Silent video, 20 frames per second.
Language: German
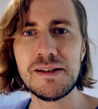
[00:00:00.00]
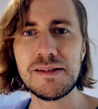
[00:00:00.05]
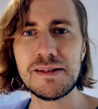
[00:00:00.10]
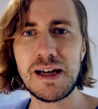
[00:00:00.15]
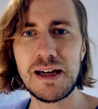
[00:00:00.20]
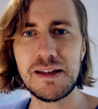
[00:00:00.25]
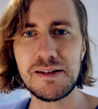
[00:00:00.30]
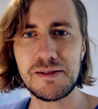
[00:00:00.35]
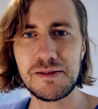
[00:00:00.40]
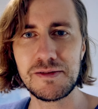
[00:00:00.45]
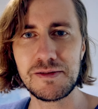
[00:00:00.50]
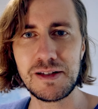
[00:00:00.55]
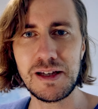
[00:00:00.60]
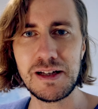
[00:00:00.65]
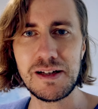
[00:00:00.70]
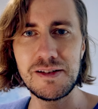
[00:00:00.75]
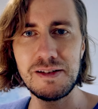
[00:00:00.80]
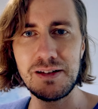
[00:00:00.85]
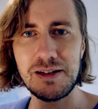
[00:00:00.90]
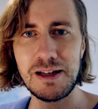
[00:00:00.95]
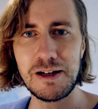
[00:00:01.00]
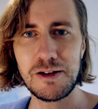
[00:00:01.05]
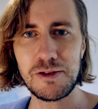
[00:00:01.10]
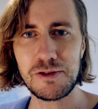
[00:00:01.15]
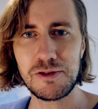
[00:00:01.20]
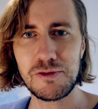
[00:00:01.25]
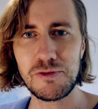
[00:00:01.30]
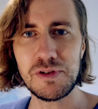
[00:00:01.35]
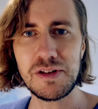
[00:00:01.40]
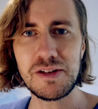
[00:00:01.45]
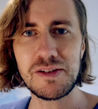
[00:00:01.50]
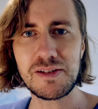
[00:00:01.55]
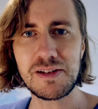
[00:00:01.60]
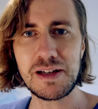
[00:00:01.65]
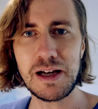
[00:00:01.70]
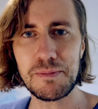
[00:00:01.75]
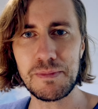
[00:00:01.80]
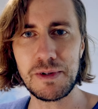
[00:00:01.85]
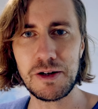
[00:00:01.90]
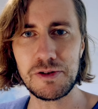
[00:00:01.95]
Dann geht es hinaus von dieser
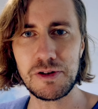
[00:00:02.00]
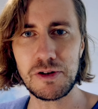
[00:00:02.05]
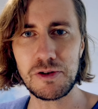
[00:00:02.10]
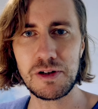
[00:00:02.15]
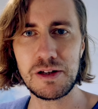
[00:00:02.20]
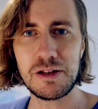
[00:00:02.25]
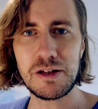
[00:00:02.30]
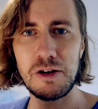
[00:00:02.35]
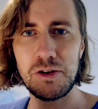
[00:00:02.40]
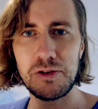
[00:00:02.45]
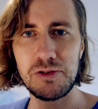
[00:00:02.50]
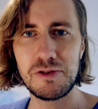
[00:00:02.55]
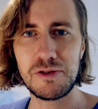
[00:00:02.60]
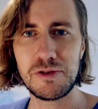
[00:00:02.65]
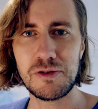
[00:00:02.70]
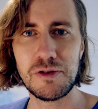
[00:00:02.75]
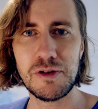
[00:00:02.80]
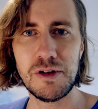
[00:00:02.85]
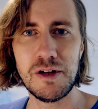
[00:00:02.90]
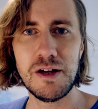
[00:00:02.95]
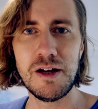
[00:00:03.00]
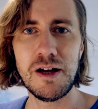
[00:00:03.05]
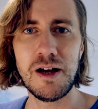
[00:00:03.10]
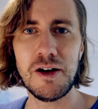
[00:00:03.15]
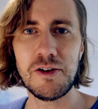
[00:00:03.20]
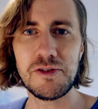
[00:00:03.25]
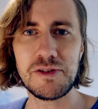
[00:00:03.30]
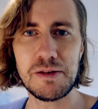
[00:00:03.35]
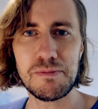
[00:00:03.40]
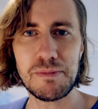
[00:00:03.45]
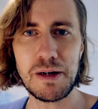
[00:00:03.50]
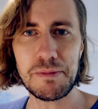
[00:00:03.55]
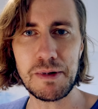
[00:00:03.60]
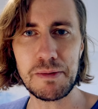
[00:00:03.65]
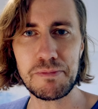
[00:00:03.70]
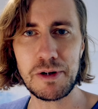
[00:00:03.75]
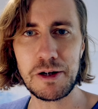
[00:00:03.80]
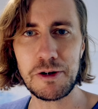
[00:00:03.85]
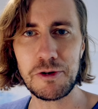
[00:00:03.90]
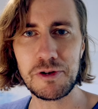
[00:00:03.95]
Kammer und auch hinaus aus dem
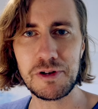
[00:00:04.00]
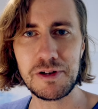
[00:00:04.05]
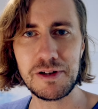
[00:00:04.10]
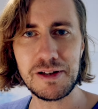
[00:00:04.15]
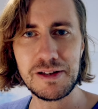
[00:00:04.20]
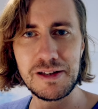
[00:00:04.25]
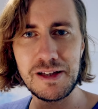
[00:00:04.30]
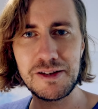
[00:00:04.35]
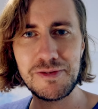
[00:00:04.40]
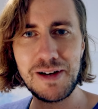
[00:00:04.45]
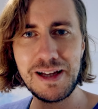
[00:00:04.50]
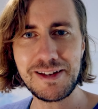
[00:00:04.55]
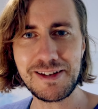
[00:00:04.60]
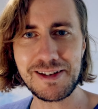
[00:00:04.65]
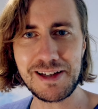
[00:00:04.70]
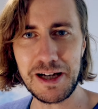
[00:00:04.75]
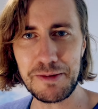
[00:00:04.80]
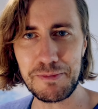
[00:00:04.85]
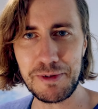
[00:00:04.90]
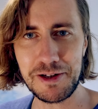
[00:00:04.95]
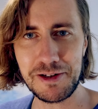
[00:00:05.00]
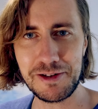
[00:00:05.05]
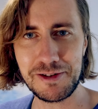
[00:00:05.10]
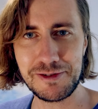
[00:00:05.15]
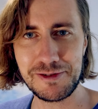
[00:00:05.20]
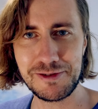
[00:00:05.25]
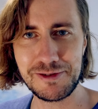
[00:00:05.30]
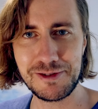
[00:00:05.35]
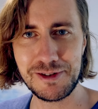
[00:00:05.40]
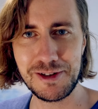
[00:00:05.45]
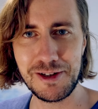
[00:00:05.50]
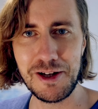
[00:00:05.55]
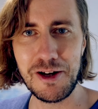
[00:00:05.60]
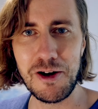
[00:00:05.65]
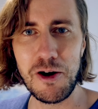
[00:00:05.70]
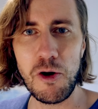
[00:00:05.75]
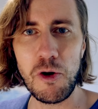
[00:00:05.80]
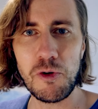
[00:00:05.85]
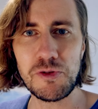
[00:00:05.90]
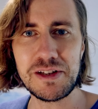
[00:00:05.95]
Mama-Bauch in die zweite Kammer.
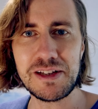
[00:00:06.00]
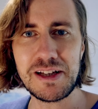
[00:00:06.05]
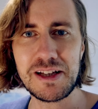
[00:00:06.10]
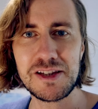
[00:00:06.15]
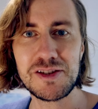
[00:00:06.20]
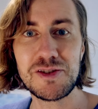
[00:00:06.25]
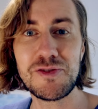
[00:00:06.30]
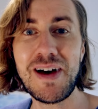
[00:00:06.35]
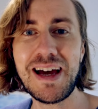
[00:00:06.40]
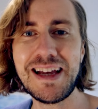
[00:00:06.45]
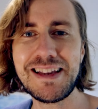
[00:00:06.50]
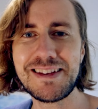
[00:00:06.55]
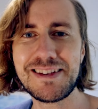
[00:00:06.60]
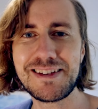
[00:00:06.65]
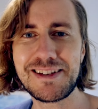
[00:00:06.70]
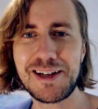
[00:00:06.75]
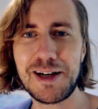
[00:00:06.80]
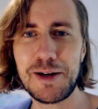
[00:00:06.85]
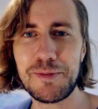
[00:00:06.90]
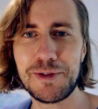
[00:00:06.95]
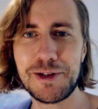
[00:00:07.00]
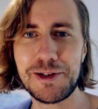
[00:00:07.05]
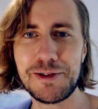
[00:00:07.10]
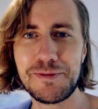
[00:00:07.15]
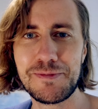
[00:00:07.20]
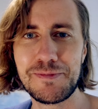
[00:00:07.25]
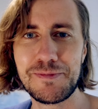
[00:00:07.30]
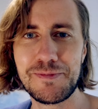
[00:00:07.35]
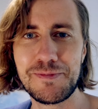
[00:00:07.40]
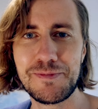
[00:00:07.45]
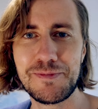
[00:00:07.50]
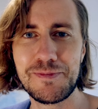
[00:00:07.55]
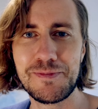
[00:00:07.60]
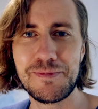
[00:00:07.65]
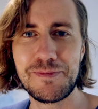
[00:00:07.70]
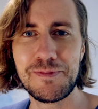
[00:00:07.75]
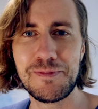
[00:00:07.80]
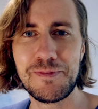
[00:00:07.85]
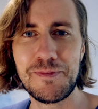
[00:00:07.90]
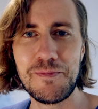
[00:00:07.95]
Und in der zweiten Kammer,
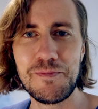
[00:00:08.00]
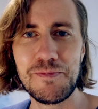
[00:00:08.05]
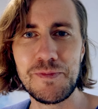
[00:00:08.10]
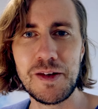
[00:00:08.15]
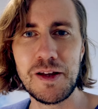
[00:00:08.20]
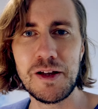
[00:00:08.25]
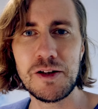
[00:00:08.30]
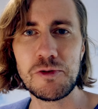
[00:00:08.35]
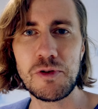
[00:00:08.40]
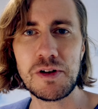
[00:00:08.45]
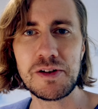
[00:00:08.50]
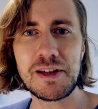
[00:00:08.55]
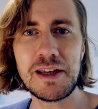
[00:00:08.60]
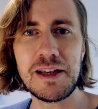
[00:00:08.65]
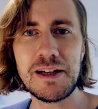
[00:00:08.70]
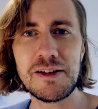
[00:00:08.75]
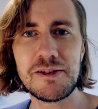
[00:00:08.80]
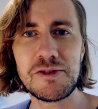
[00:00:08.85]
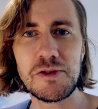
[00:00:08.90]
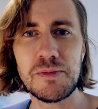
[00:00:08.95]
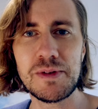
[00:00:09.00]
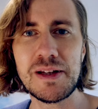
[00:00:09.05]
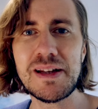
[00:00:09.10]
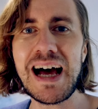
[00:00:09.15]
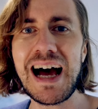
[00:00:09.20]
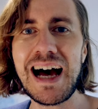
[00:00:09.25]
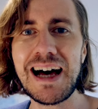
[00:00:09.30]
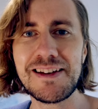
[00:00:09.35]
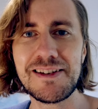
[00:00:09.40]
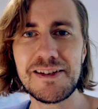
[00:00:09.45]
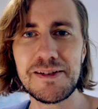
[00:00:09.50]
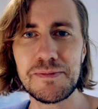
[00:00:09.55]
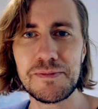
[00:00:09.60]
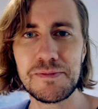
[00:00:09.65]
dort geht es um den Atem.